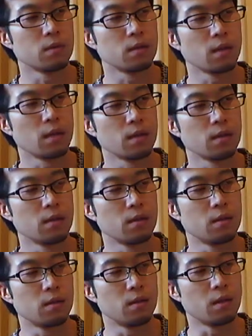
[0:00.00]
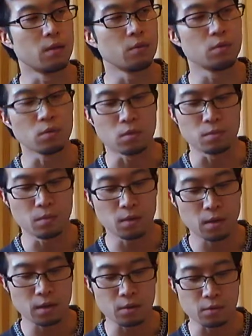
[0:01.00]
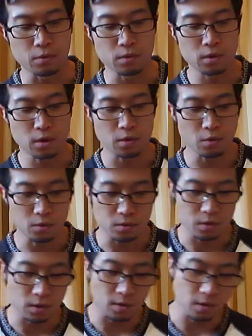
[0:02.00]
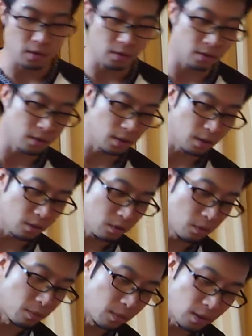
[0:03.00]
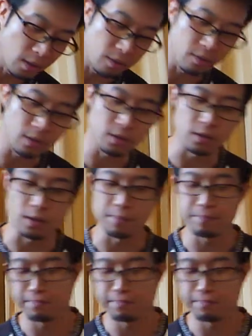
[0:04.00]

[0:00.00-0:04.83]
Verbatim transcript: 使ってると思われるよく使われてると思われるですね